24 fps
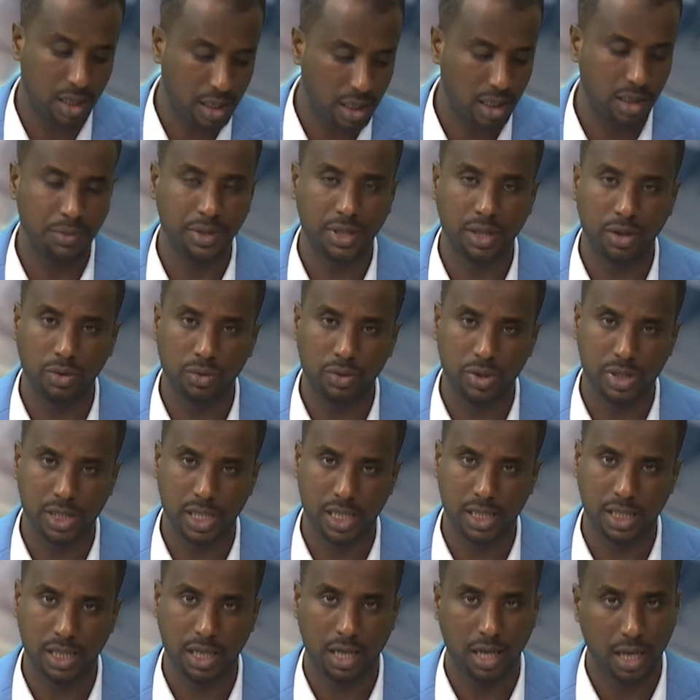غالبية القوى
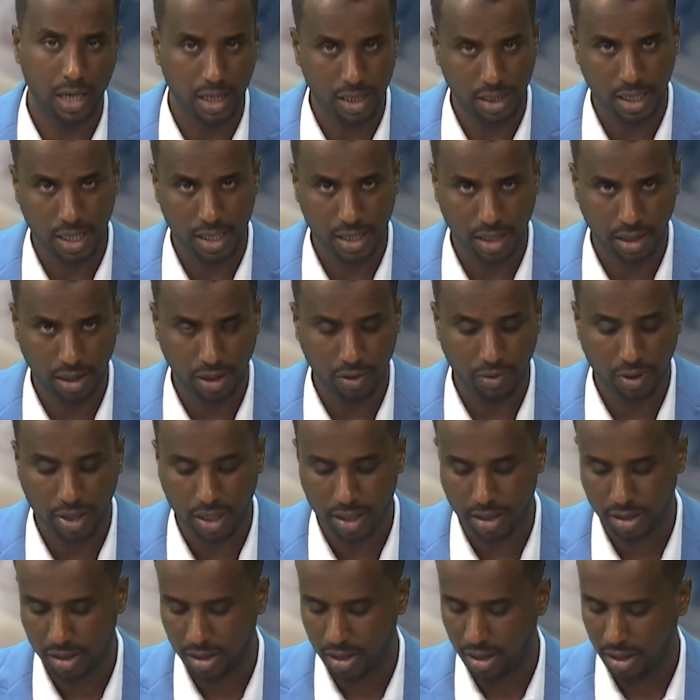السياسية خارج هذا الحوار
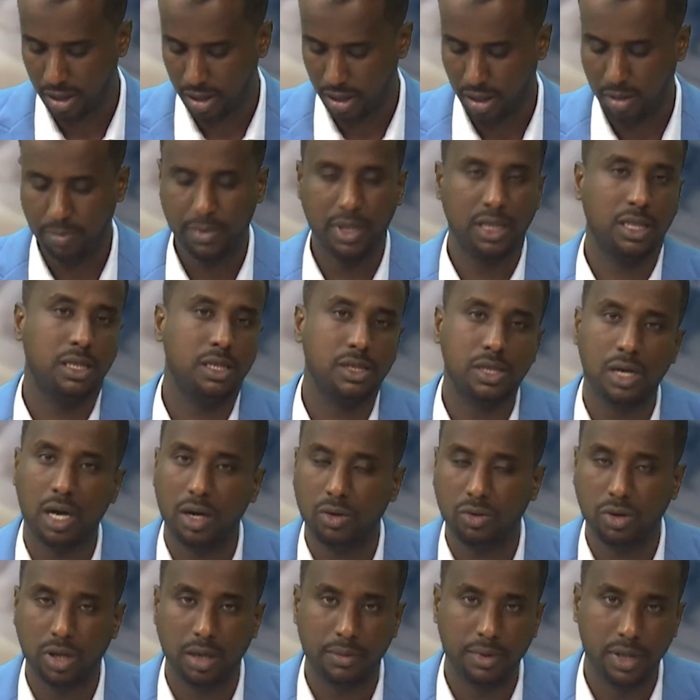يبقى ده
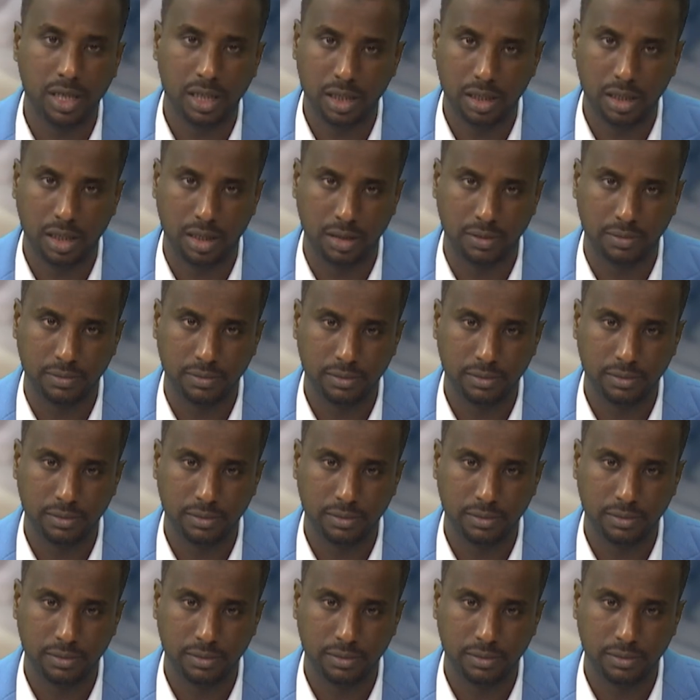صعب كبير جدا